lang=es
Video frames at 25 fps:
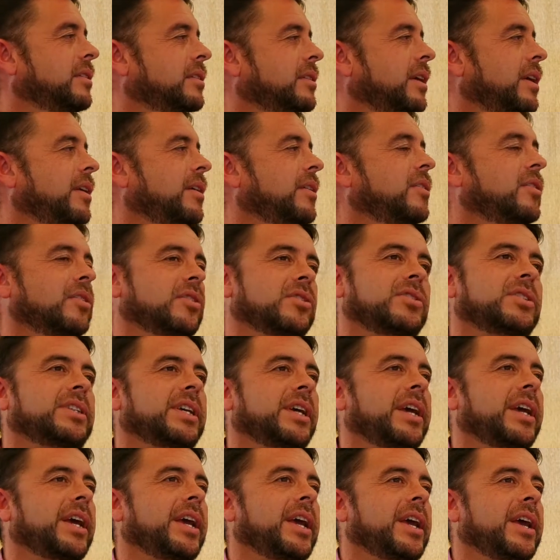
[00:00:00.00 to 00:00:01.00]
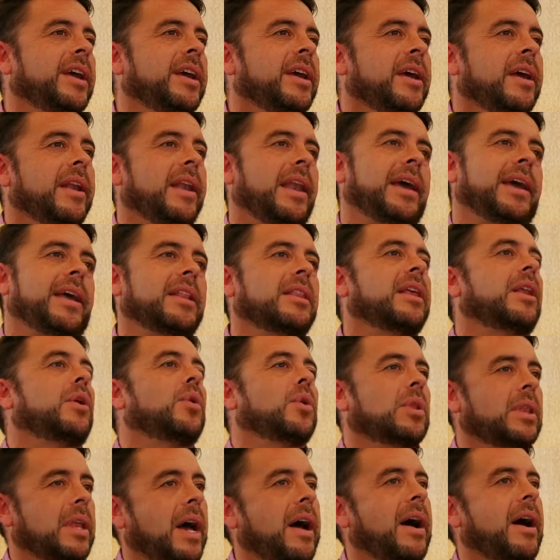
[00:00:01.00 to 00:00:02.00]
Entonces la gente le
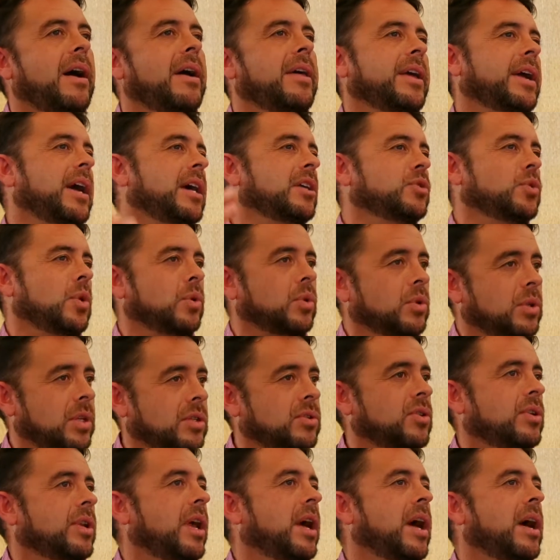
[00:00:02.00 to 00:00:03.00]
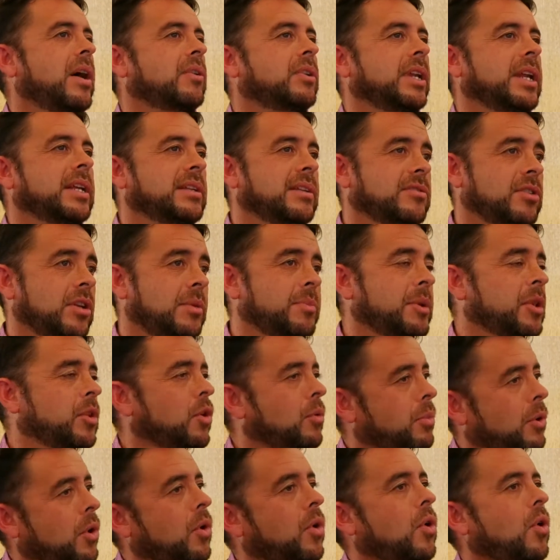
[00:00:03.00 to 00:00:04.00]
gustaba, dejar su auto estacionado, tenía
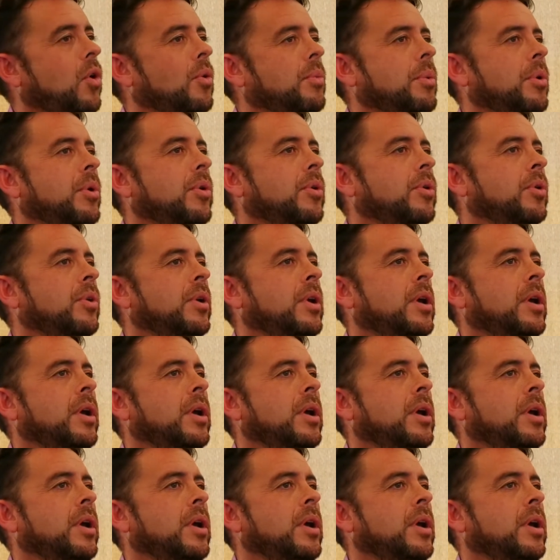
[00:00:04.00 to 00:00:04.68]
estacionamiento propio